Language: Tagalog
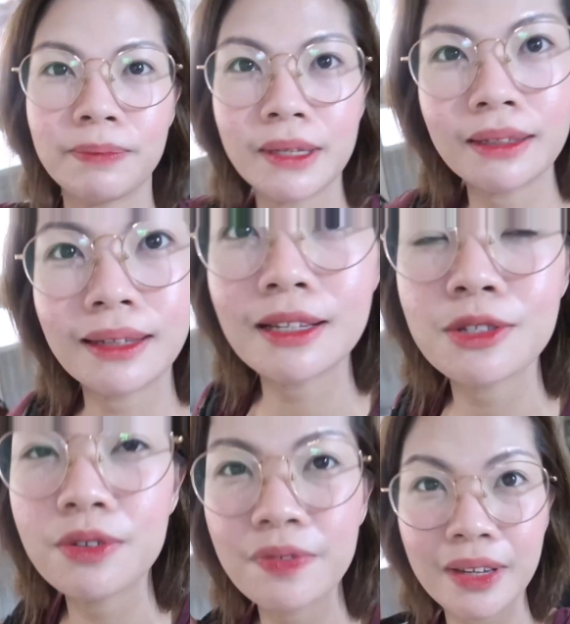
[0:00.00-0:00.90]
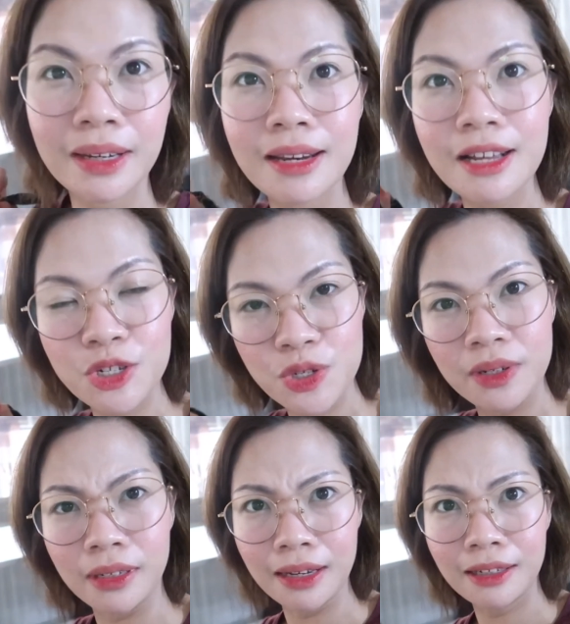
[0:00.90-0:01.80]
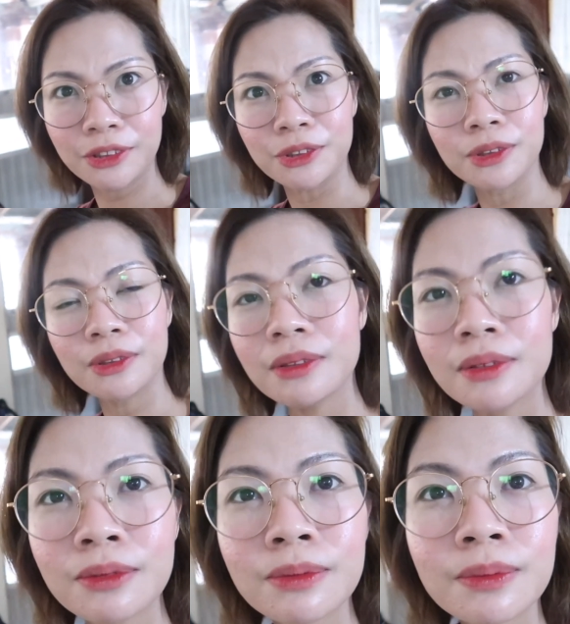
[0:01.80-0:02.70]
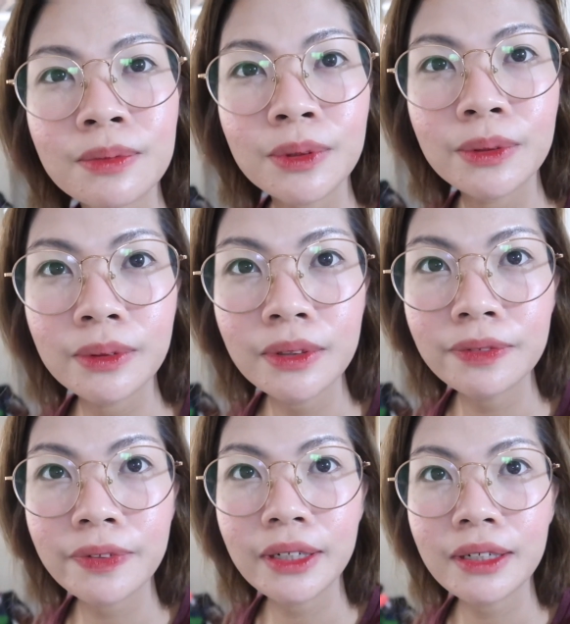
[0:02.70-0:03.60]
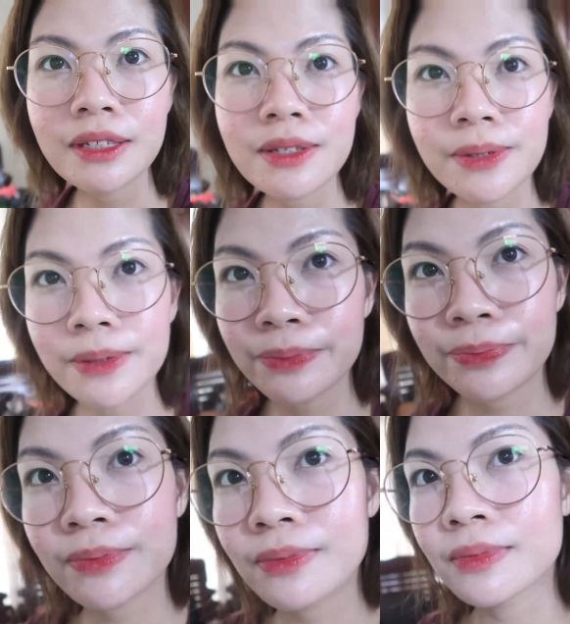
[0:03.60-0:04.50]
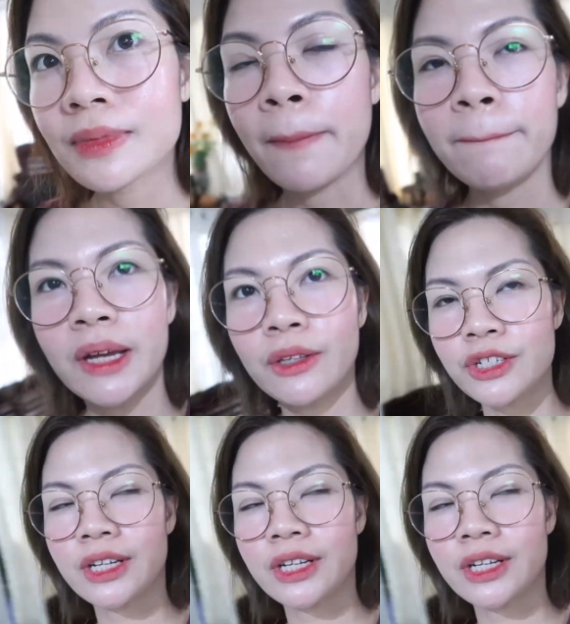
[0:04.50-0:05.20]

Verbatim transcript: tint, guys, no, very natural lang, no? Oh, in fairness, no? Dito